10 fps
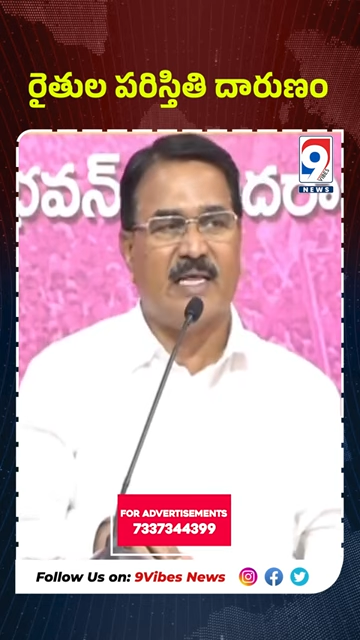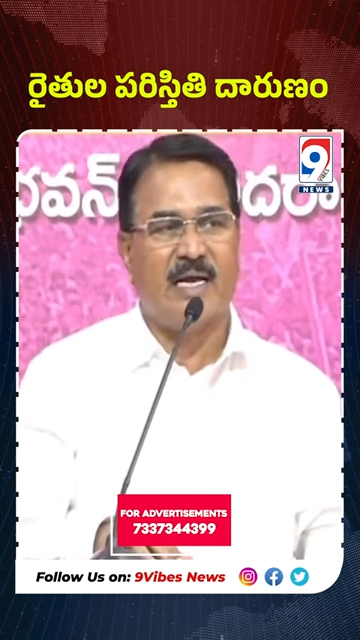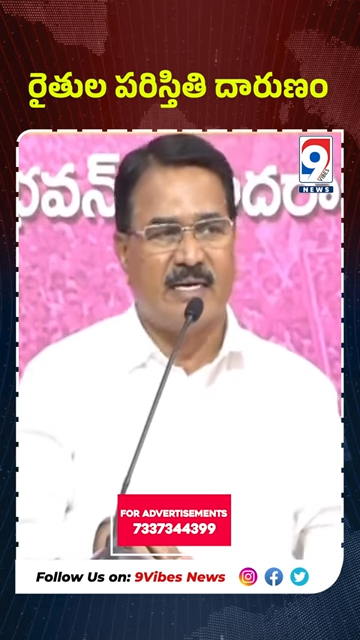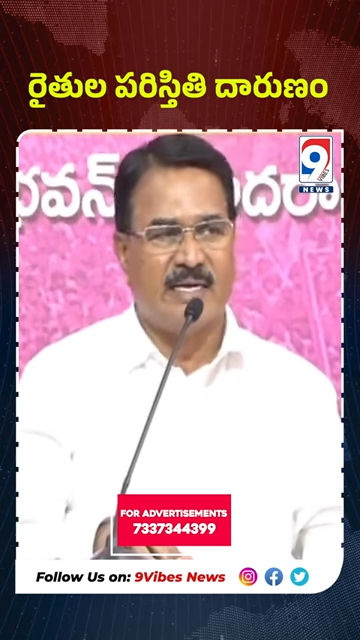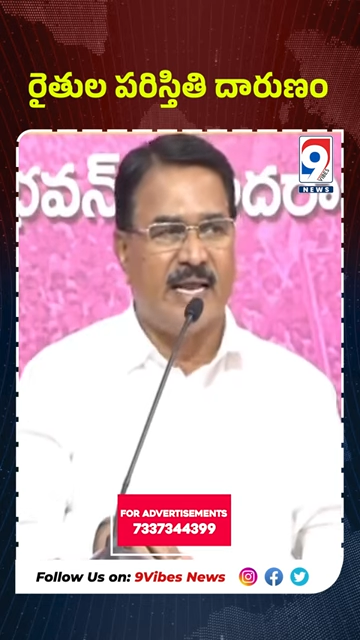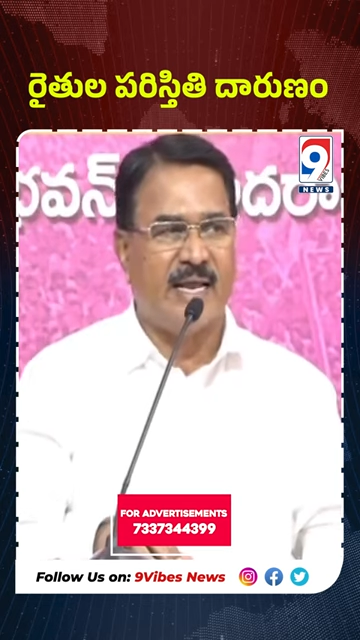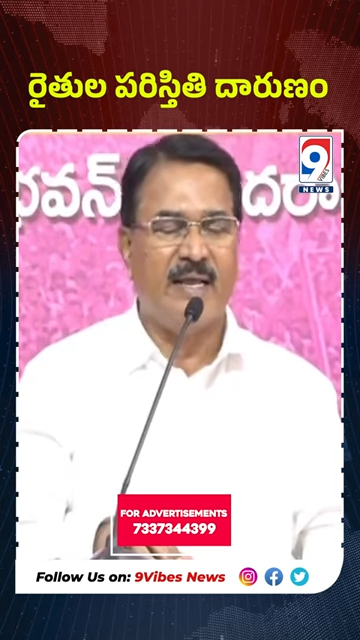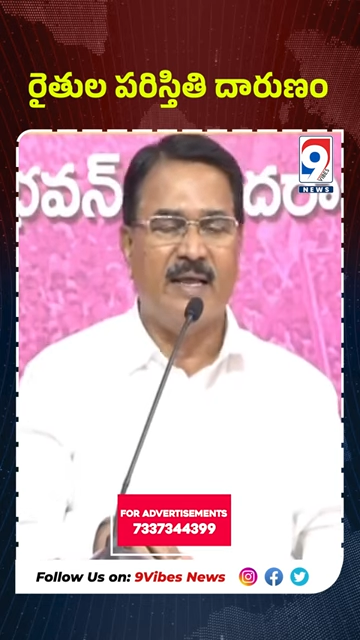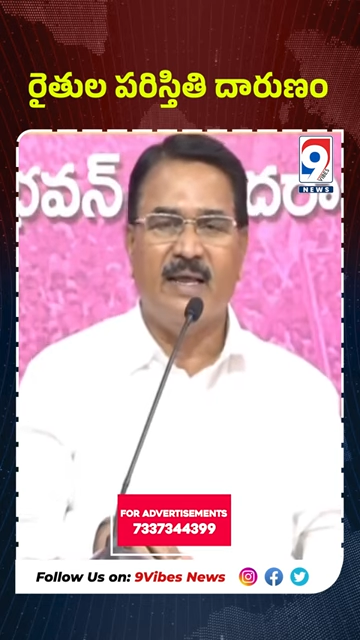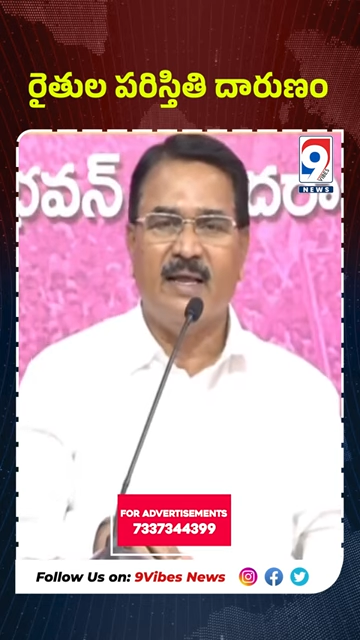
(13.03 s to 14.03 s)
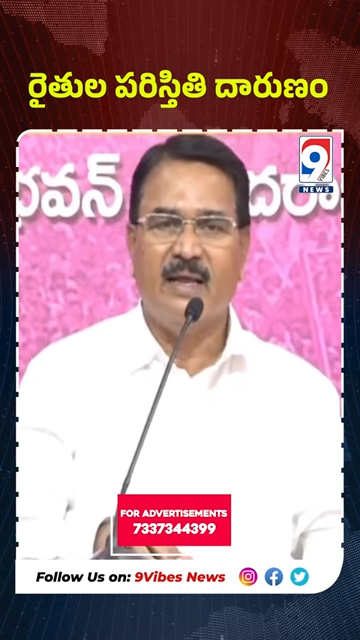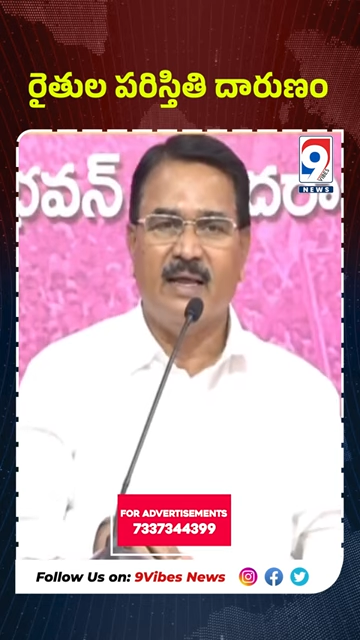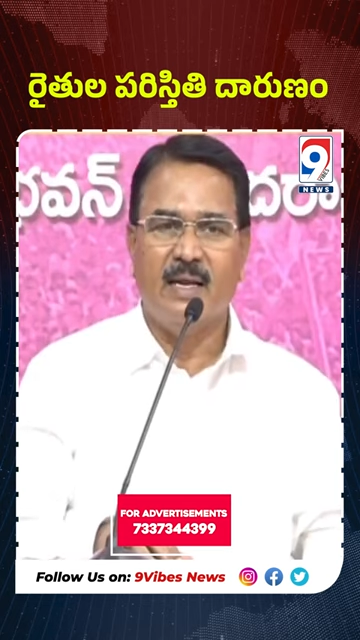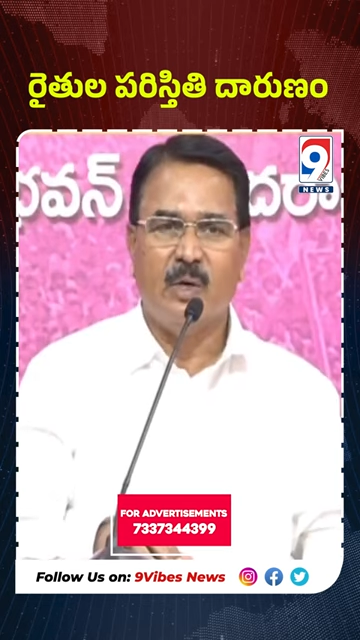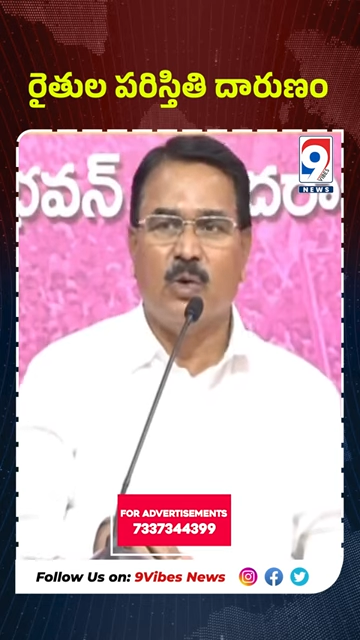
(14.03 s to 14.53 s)
రైతులు ఆత్మహత్యలు
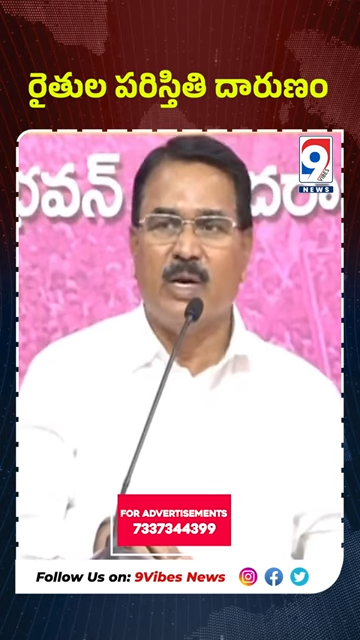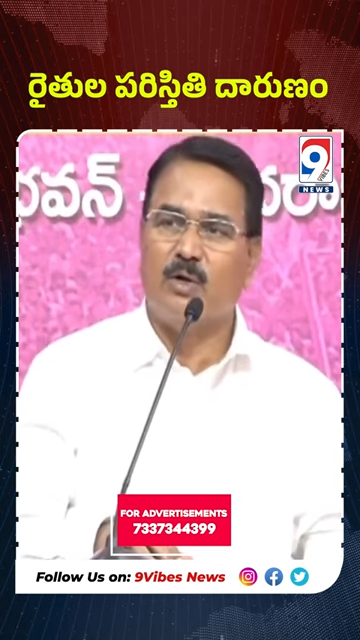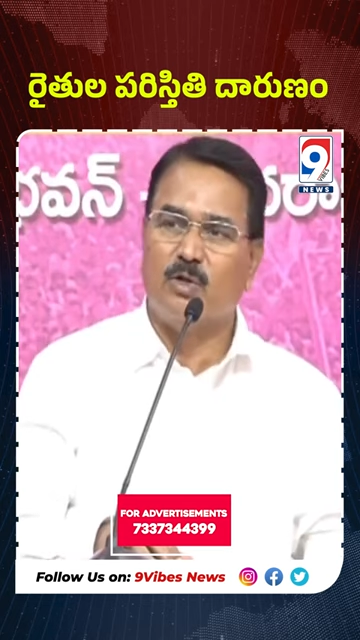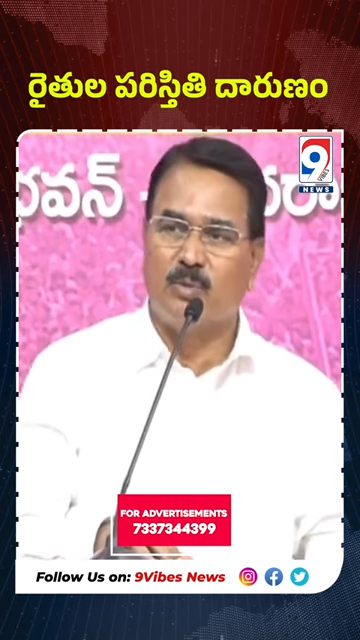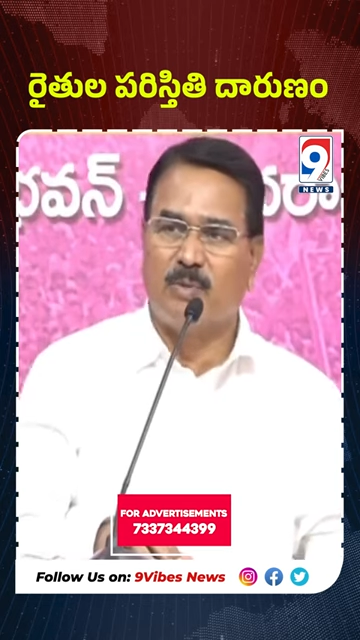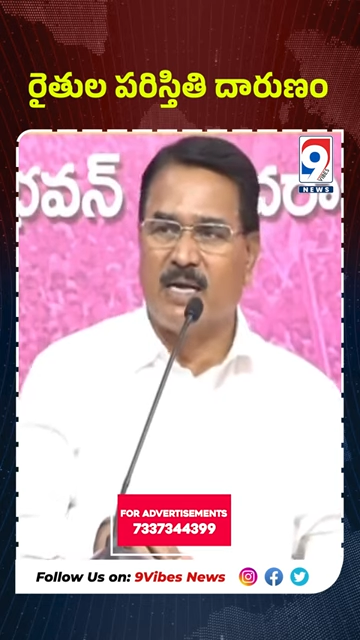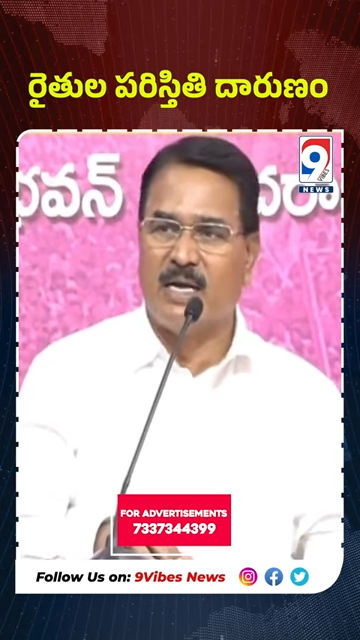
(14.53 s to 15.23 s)
జరుగుతున్నాయని